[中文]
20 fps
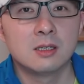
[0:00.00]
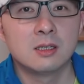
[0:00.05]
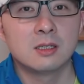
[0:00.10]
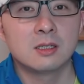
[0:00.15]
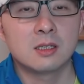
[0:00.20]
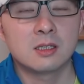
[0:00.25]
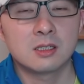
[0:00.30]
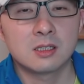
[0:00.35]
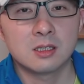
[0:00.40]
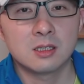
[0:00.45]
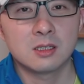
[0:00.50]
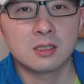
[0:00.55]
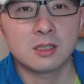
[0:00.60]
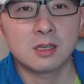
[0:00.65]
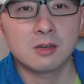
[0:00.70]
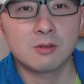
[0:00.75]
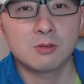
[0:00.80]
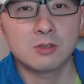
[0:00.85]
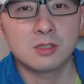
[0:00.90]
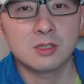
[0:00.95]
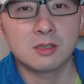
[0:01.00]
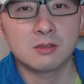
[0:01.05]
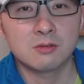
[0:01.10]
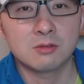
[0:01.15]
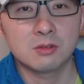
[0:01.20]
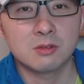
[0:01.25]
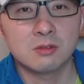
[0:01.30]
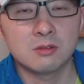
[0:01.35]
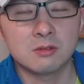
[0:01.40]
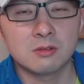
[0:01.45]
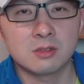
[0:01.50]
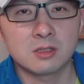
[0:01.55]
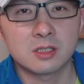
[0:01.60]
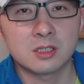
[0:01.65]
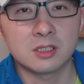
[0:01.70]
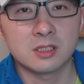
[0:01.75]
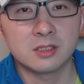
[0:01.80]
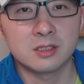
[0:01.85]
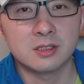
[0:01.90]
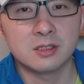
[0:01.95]
但是呢，他会在最后有个
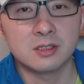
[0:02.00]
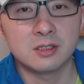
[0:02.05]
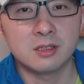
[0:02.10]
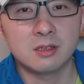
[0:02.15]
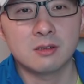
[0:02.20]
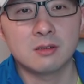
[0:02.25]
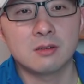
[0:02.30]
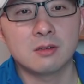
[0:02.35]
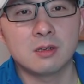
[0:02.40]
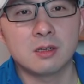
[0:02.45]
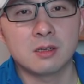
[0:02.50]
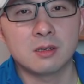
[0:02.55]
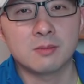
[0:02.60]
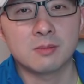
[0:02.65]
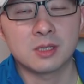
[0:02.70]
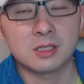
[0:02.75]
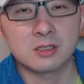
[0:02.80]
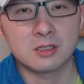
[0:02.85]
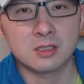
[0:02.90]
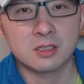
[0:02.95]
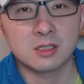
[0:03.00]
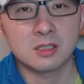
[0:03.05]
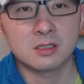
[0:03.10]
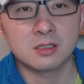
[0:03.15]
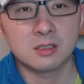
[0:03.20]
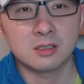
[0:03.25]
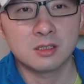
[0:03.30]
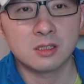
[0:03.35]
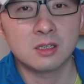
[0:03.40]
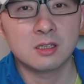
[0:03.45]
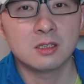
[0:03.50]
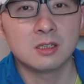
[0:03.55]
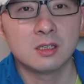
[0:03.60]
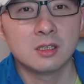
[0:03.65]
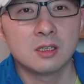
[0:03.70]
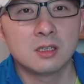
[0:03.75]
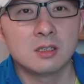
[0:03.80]
审核啊，把这些人呢。